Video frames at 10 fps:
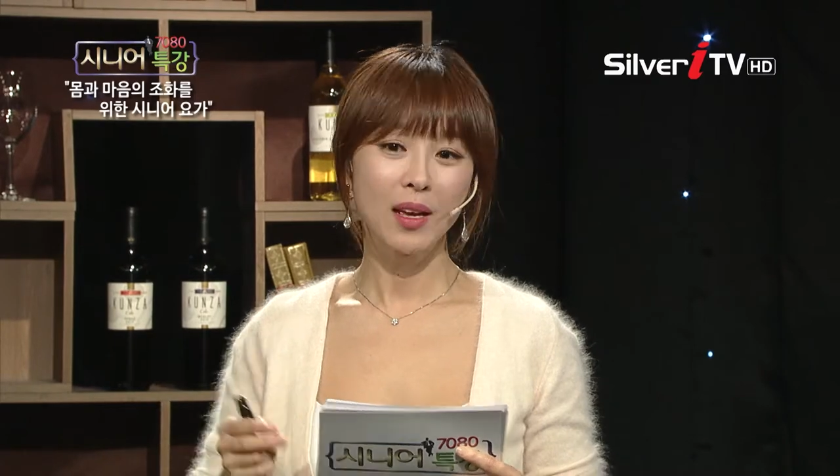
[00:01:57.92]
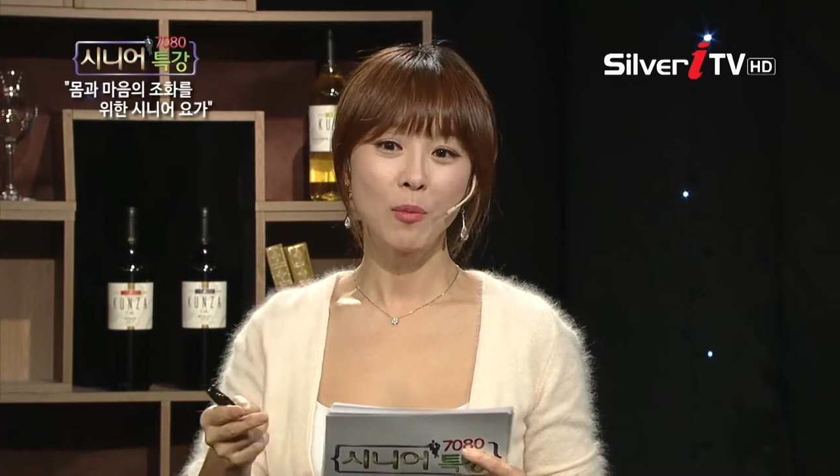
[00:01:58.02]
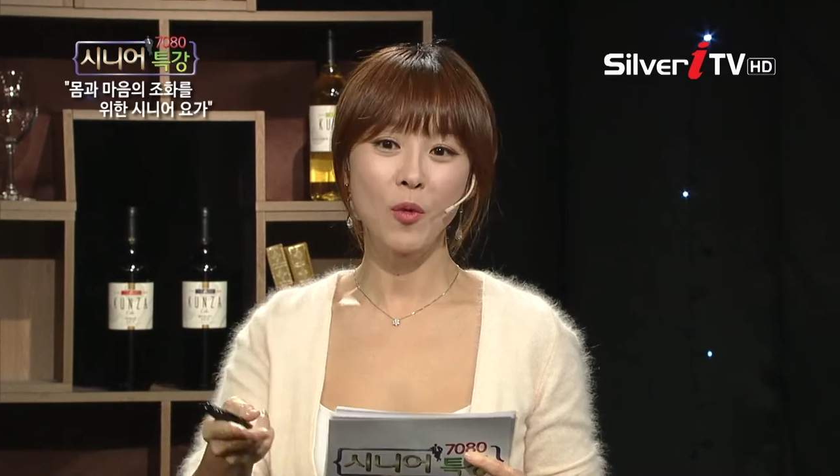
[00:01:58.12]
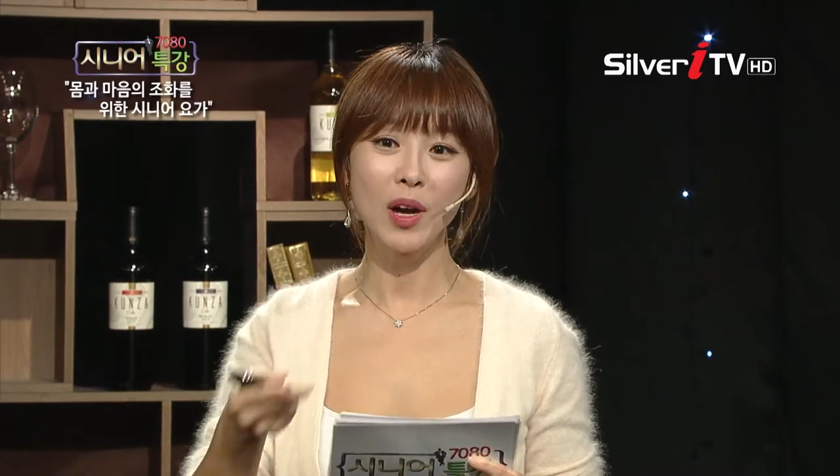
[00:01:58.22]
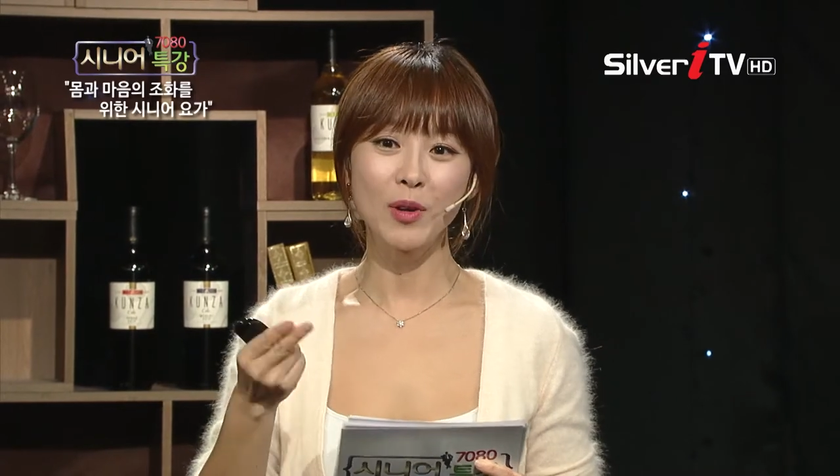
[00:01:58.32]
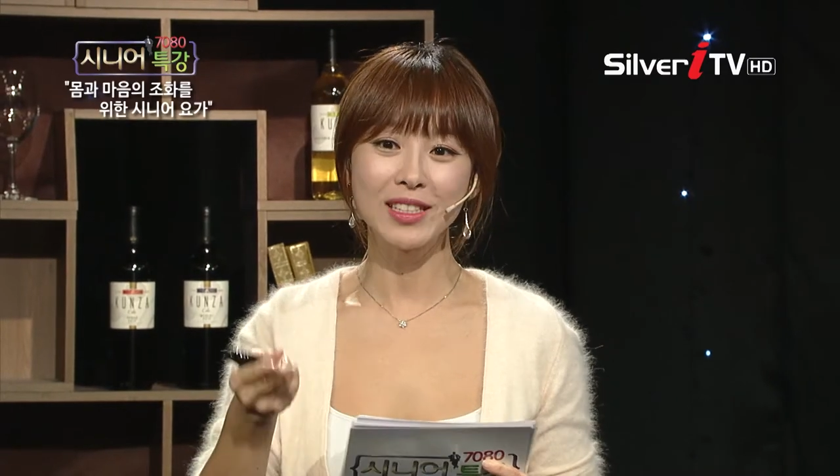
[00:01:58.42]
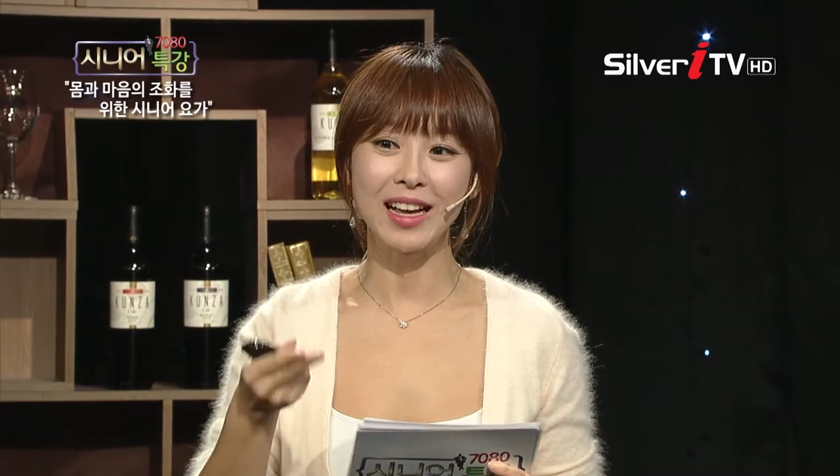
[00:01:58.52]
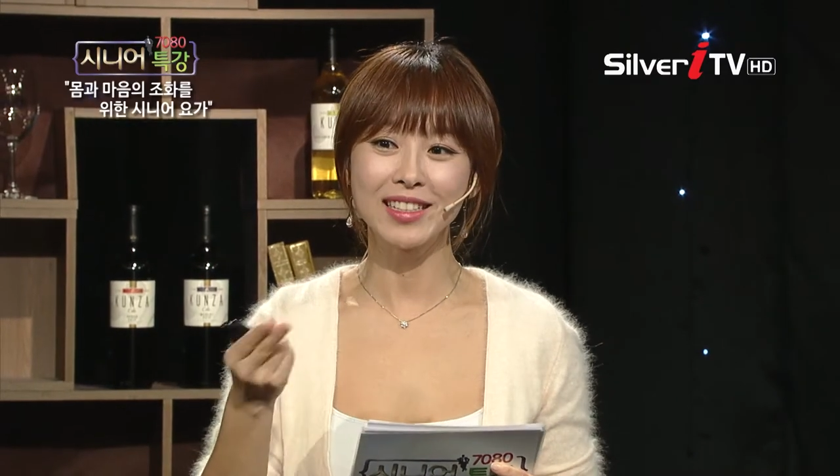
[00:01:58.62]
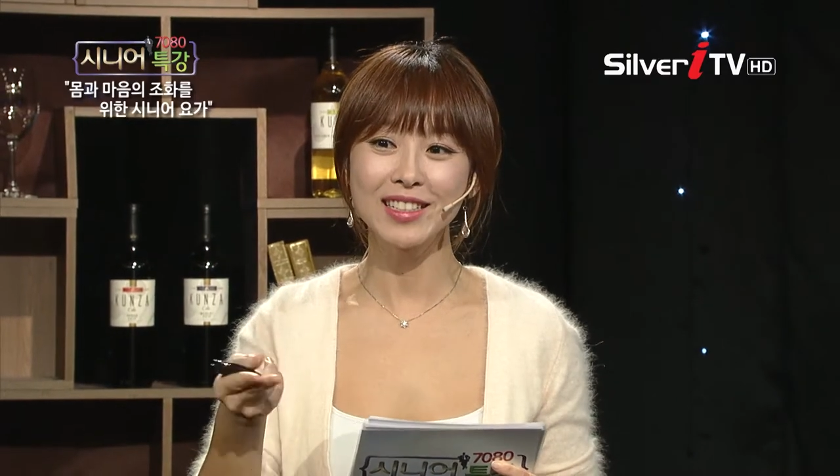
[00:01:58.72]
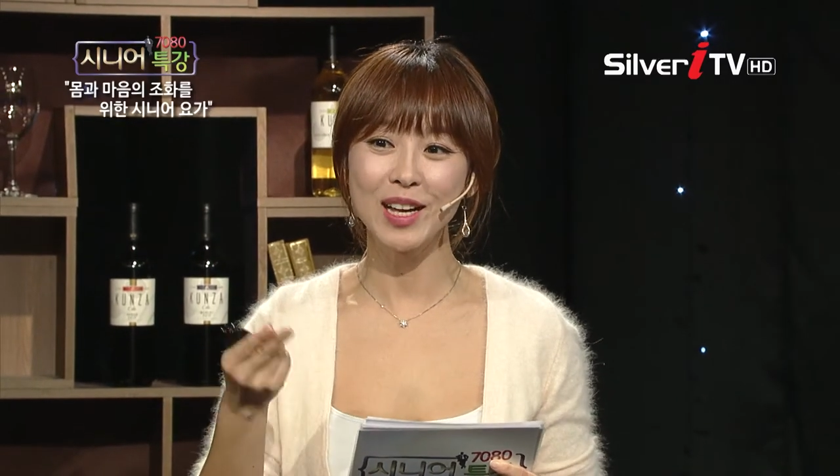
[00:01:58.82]
뭔가 우리
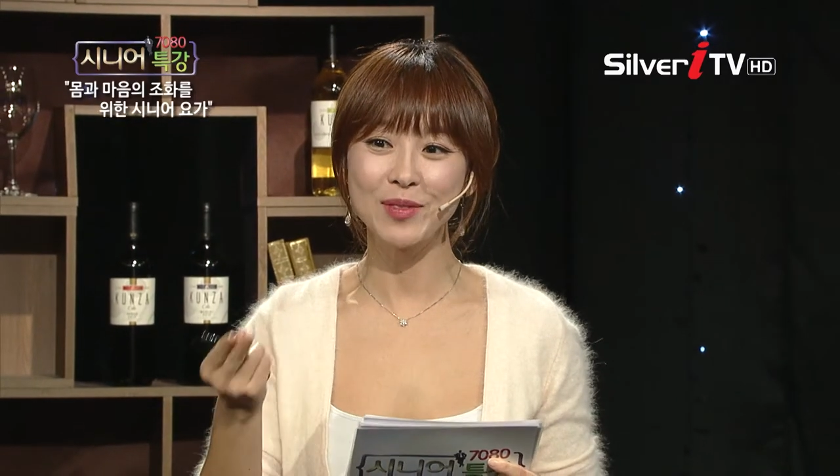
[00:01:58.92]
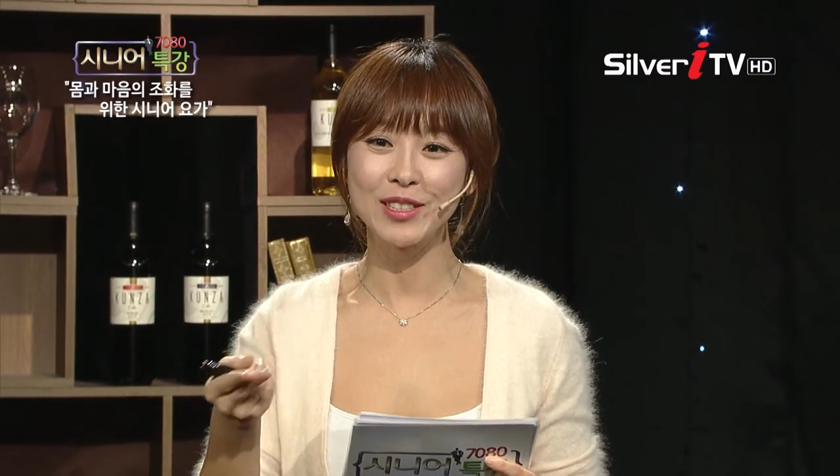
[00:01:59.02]
자신감이